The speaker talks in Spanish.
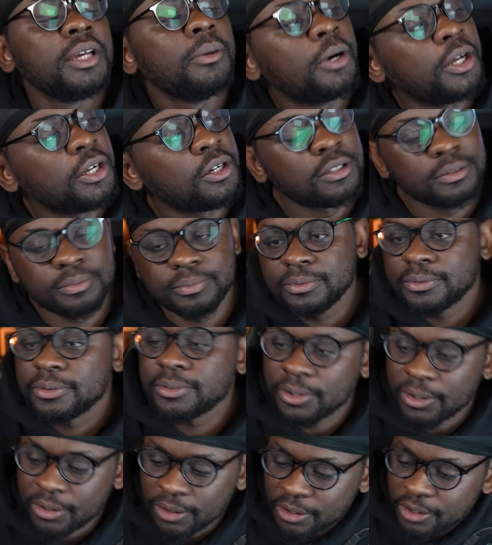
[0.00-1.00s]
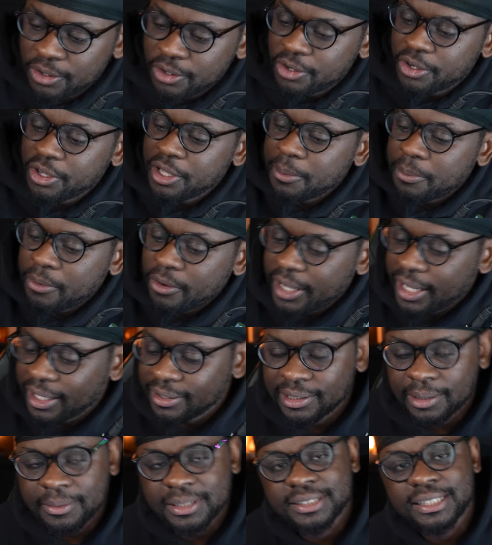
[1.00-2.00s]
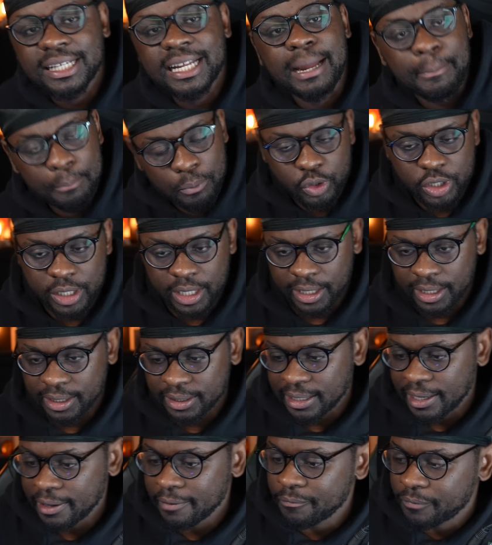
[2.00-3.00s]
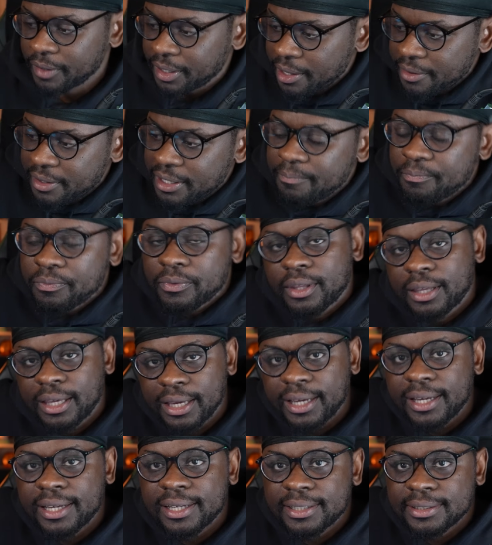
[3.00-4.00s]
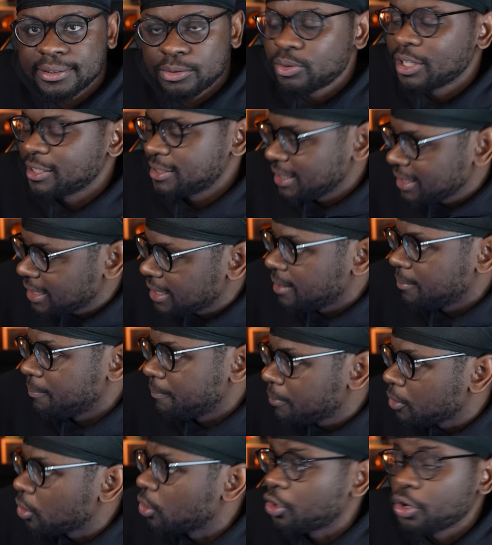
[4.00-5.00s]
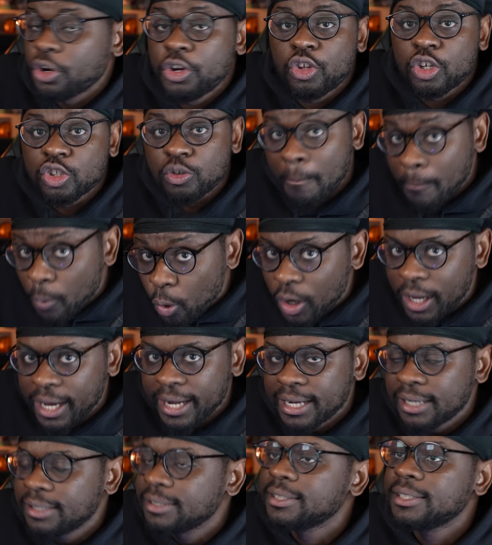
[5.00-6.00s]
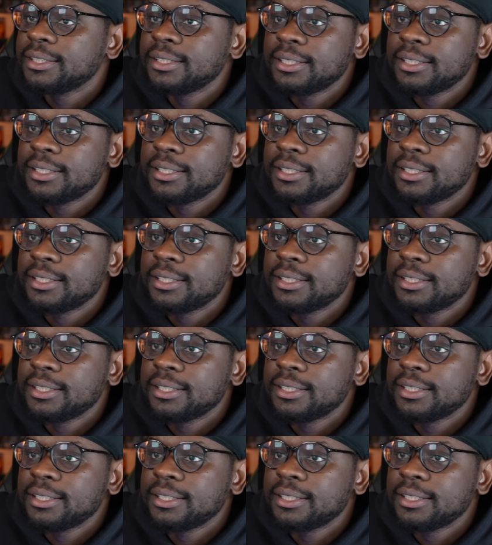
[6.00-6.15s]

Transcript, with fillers: Y bueno, hoy voy a entrevistar a Muñequita Enfadada, que es una chica, por lo que he oído, es búlgara,